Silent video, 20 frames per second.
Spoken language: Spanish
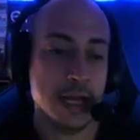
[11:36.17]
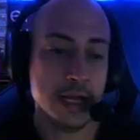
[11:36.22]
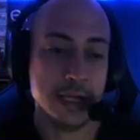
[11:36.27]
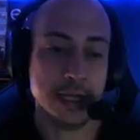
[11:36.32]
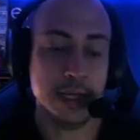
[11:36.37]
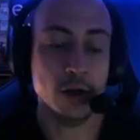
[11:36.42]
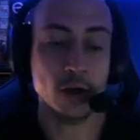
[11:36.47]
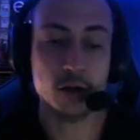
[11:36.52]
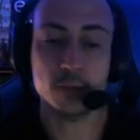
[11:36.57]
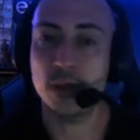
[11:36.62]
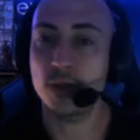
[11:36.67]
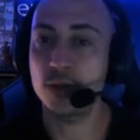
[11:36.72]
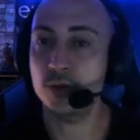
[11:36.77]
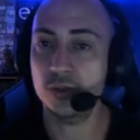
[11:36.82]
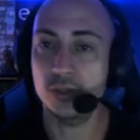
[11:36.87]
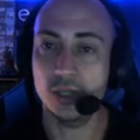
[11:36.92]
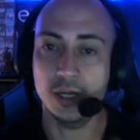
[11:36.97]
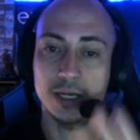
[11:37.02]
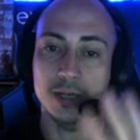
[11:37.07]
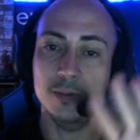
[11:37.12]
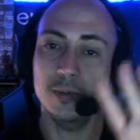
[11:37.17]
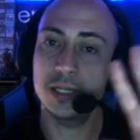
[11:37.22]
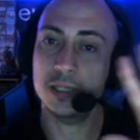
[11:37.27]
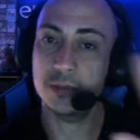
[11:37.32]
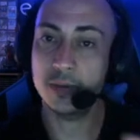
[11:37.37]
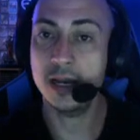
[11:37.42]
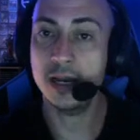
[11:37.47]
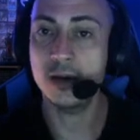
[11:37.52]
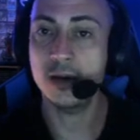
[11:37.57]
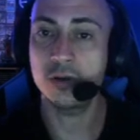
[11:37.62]
Y los mazos terribles
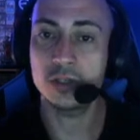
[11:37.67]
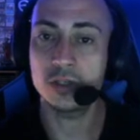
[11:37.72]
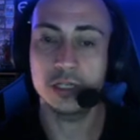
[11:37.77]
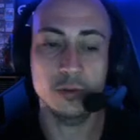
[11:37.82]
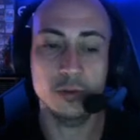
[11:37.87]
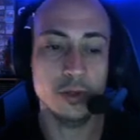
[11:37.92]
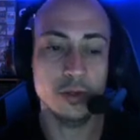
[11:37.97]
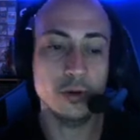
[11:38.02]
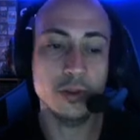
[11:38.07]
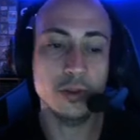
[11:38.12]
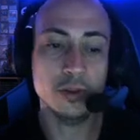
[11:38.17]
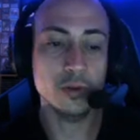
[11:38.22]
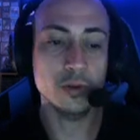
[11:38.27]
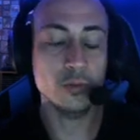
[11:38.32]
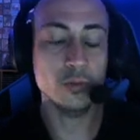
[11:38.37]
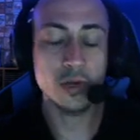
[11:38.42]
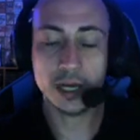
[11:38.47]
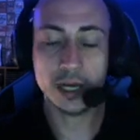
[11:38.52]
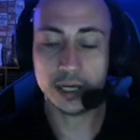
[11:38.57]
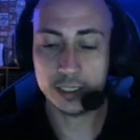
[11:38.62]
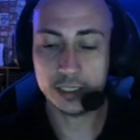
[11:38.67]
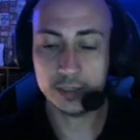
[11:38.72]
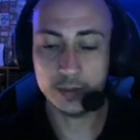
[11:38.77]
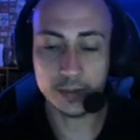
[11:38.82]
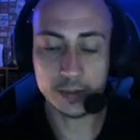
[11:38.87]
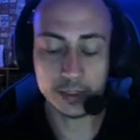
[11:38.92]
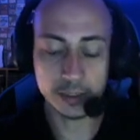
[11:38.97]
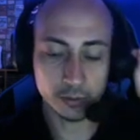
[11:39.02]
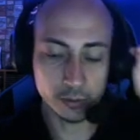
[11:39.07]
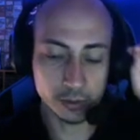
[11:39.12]
blancos, que lo vengo diciendo muy
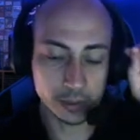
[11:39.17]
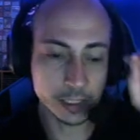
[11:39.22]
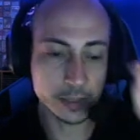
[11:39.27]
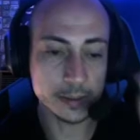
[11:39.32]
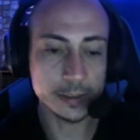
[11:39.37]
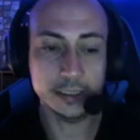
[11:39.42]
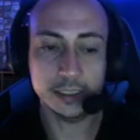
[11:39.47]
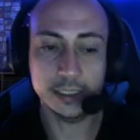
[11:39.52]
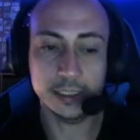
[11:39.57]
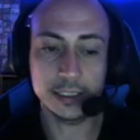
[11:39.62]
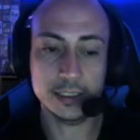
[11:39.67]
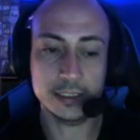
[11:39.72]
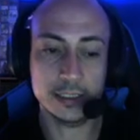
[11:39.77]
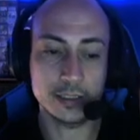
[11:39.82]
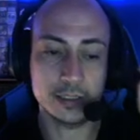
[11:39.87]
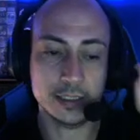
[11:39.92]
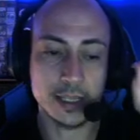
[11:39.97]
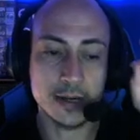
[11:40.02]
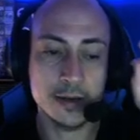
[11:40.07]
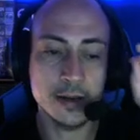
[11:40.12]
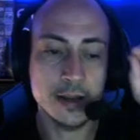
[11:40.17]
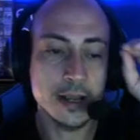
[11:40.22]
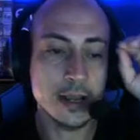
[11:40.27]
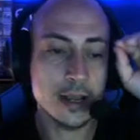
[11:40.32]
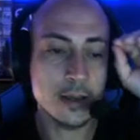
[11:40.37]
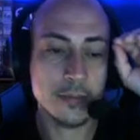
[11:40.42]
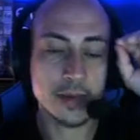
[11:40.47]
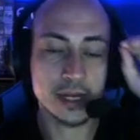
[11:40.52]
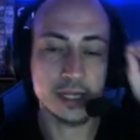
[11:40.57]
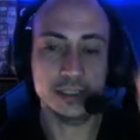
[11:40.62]
agresivamente últimamente, que es que están
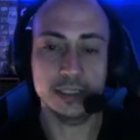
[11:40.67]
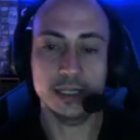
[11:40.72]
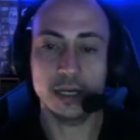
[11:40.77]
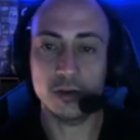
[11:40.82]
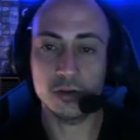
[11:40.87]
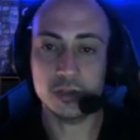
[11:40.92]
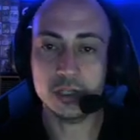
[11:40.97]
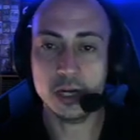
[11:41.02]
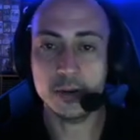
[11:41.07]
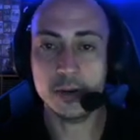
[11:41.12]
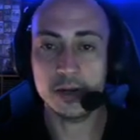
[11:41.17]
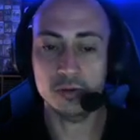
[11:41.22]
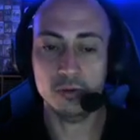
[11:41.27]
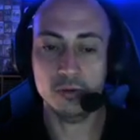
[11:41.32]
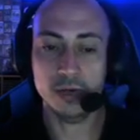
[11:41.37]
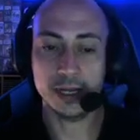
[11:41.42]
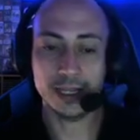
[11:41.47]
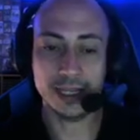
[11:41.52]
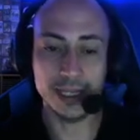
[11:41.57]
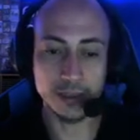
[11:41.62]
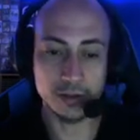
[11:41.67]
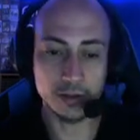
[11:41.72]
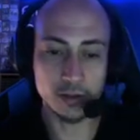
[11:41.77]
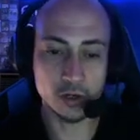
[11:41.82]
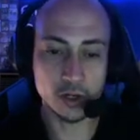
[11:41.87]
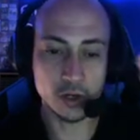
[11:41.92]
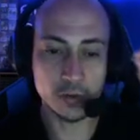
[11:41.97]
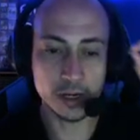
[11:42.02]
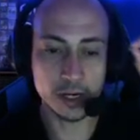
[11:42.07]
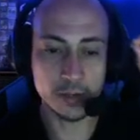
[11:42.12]
para tirarlos a la basura. Gideon
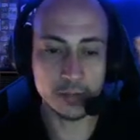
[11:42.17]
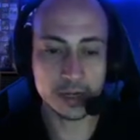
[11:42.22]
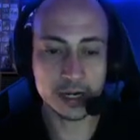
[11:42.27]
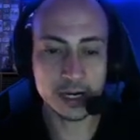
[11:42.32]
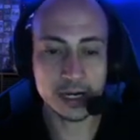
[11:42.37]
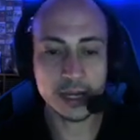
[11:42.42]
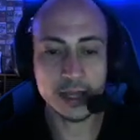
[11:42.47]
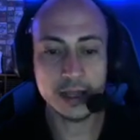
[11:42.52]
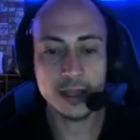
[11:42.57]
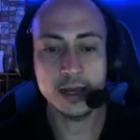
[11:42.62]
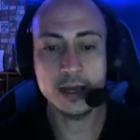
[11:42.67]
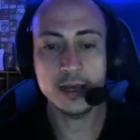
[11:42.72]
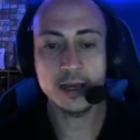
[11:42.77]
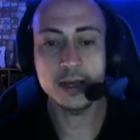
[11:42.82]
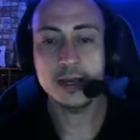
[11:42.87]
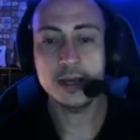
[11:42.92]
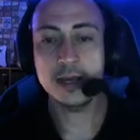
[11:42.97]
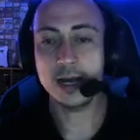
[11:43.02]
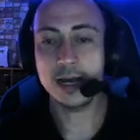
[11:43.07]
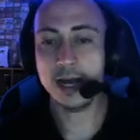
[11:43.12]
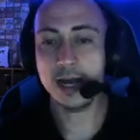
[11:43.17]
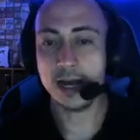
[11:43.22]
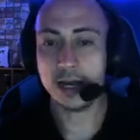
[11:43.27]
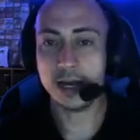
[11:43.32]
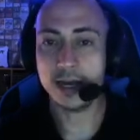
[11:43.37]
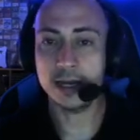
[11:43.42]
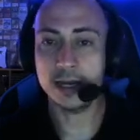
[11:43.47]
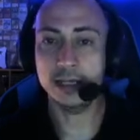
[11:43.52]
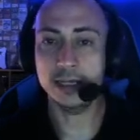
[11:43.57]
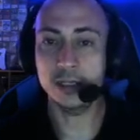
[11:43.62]
no vale para nada, a
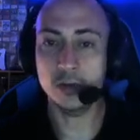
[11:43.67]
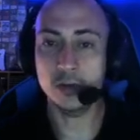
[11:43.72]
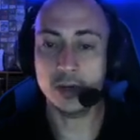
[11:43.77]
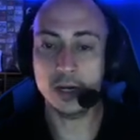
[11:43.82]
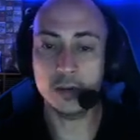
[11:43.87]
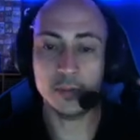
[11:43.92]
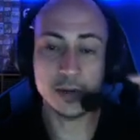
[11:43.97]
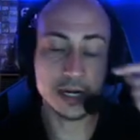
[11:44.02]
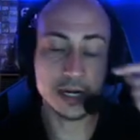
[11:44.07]
Hani no vale para